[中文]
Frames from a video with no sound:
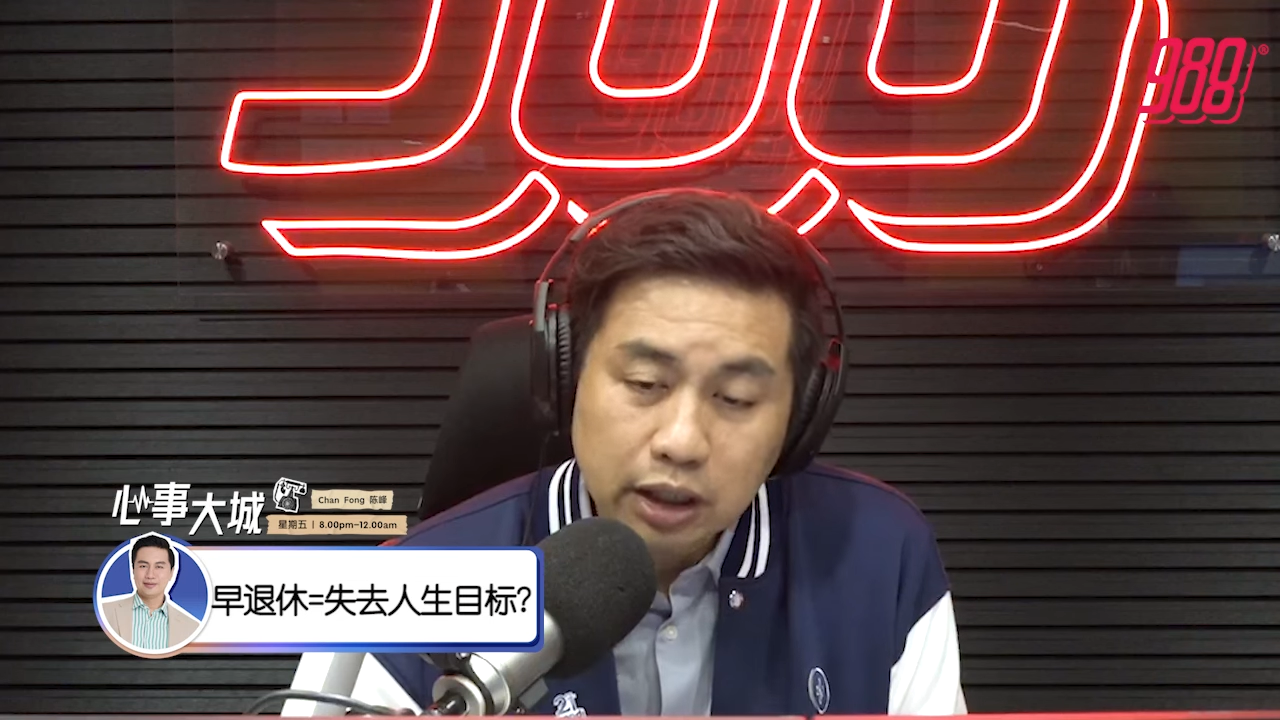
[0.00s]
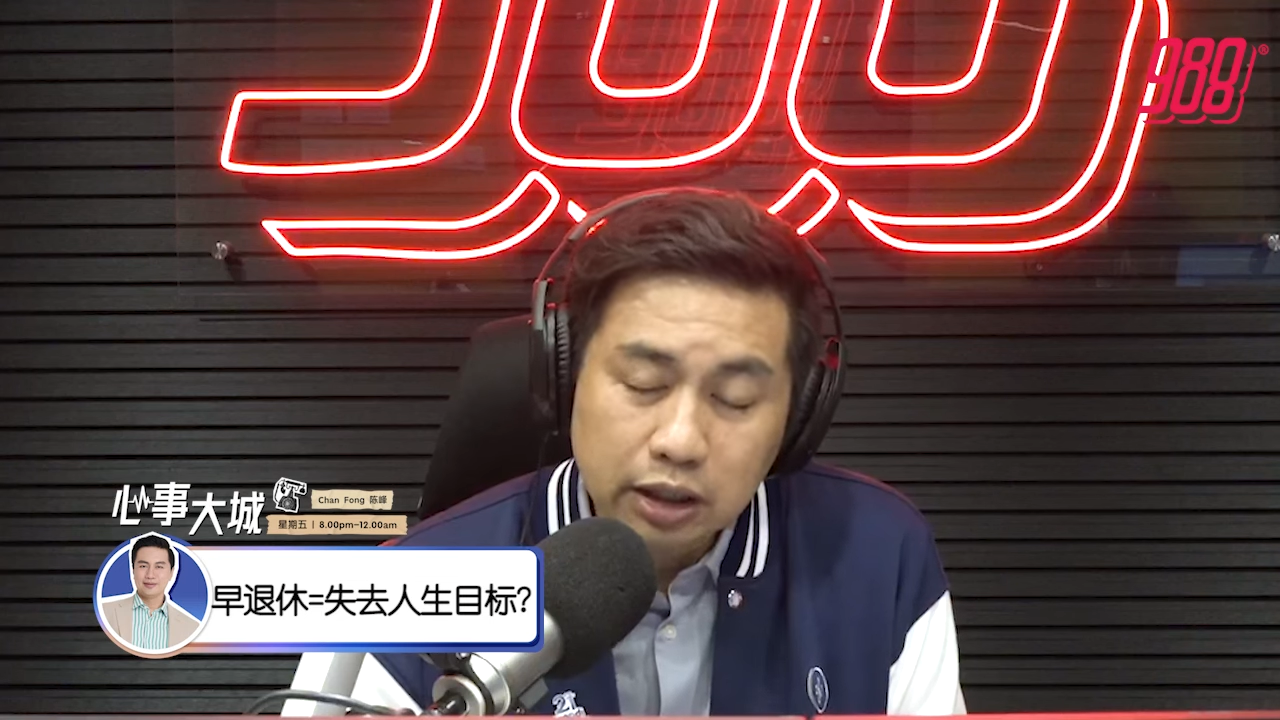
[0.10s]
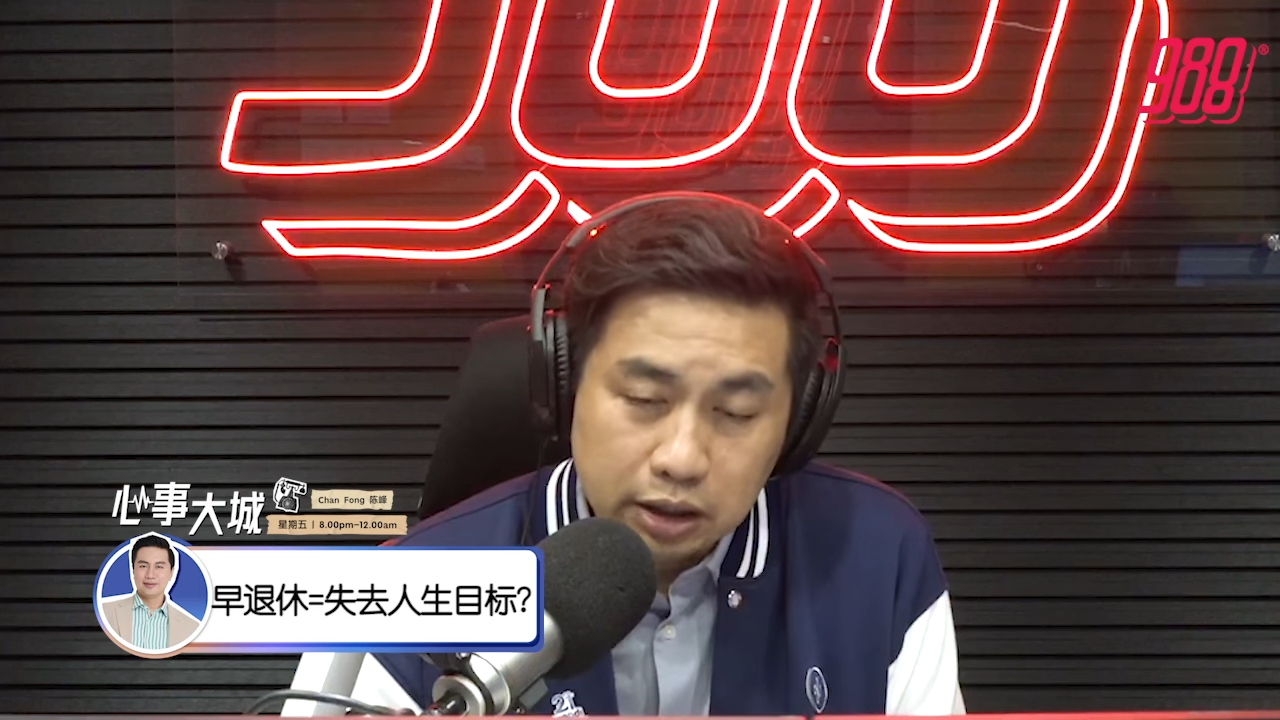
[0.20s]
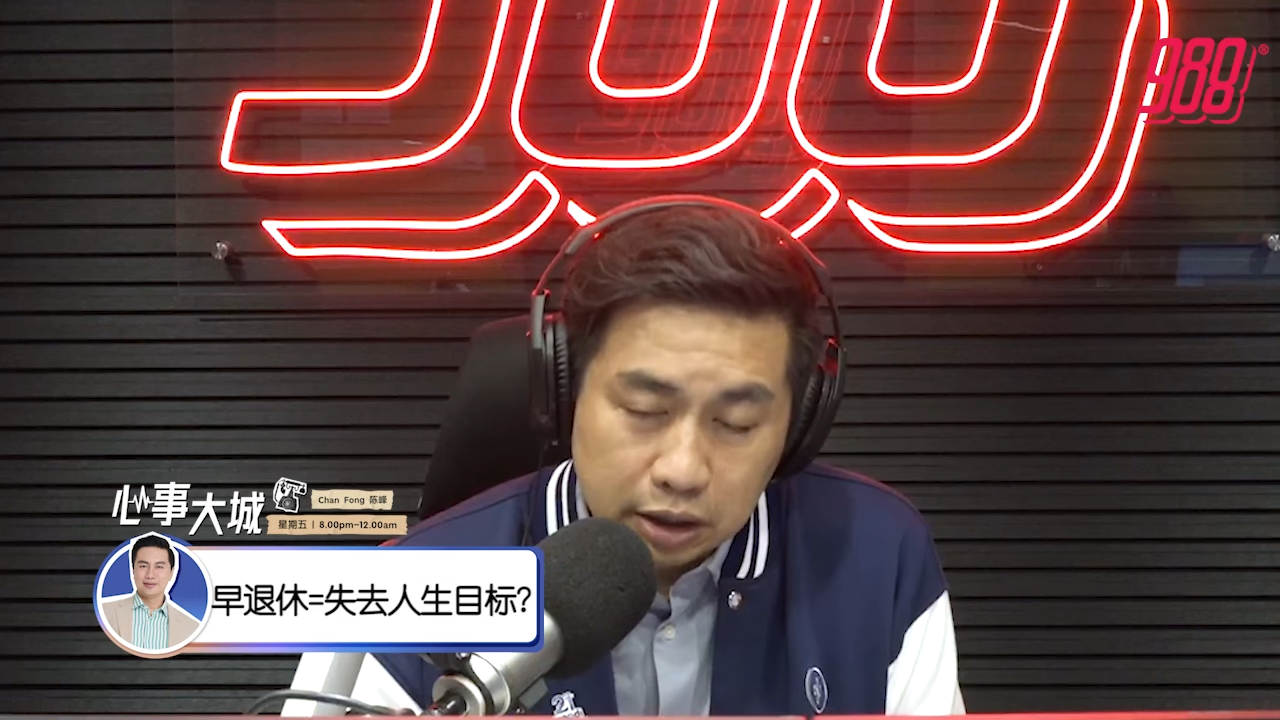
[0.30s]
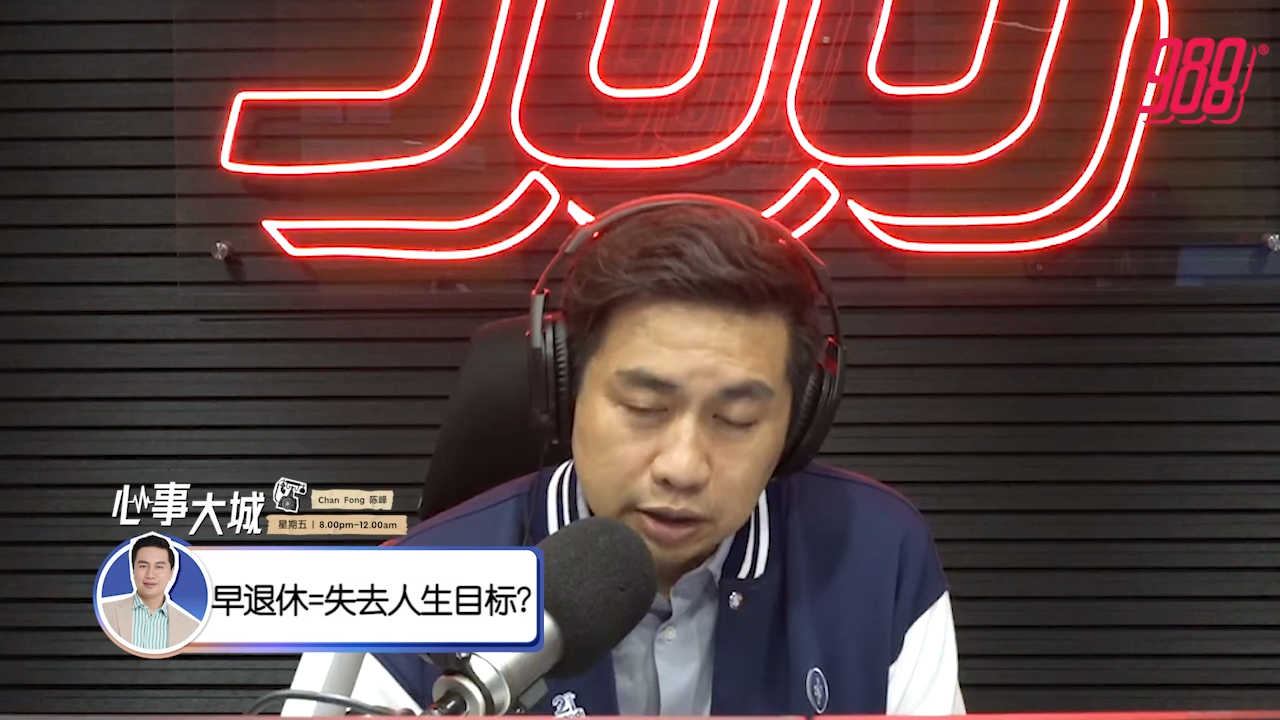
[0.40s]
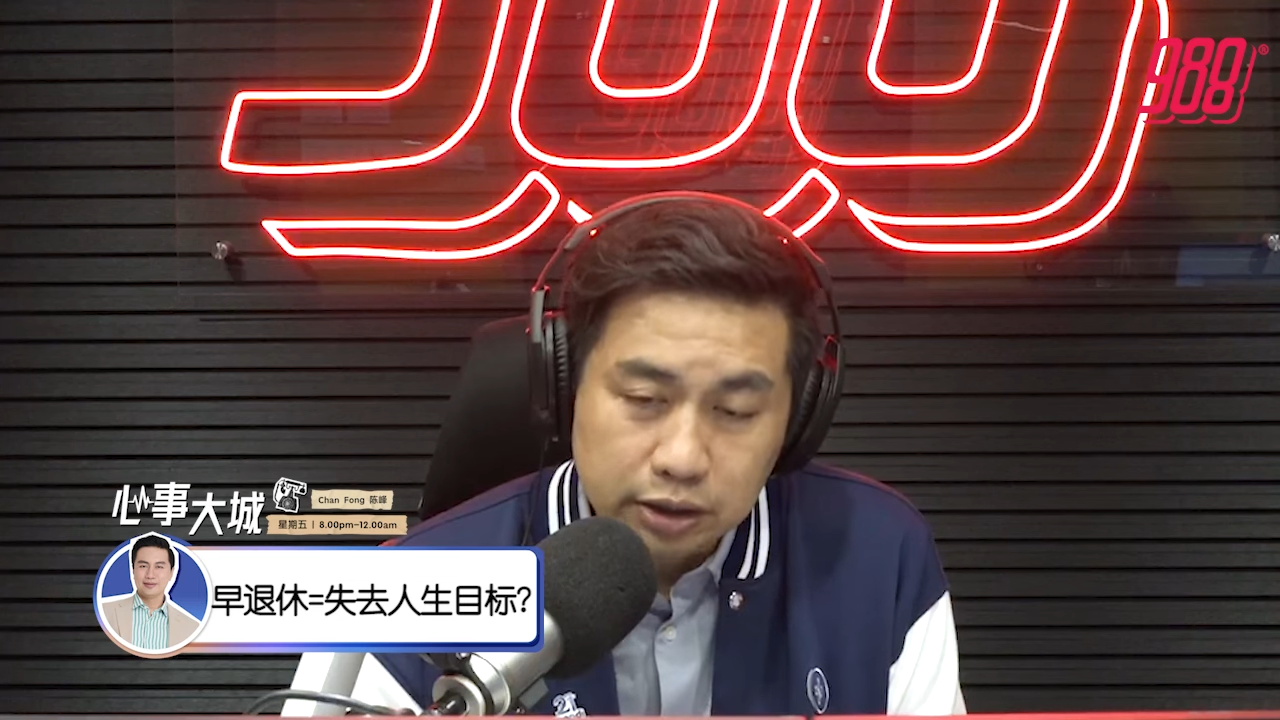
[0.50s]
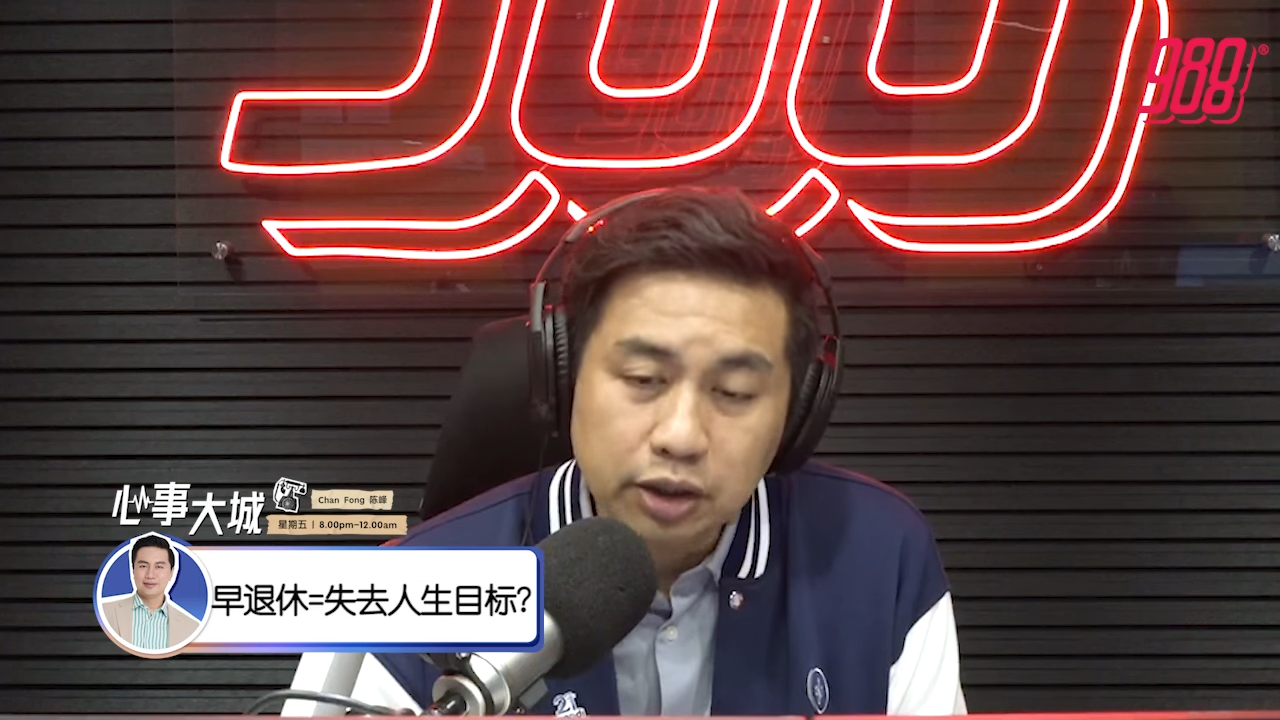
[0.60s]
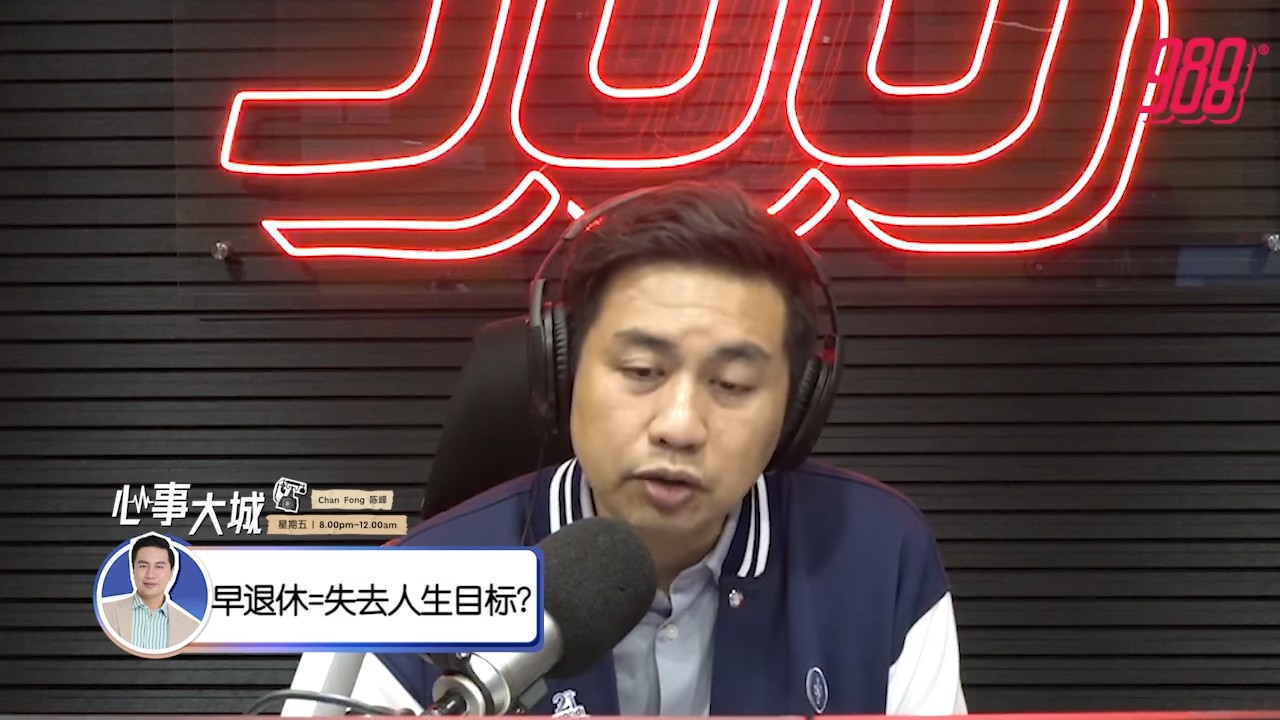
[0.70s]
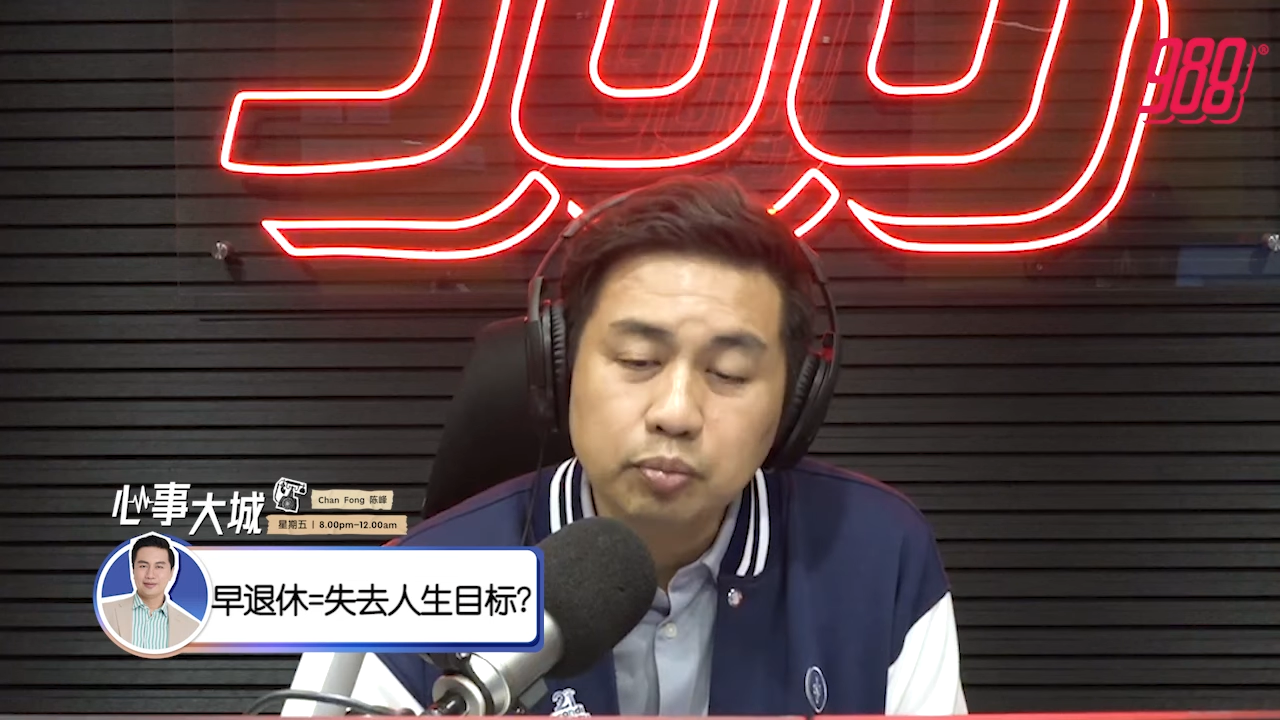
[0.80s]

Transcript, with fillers: 可能也会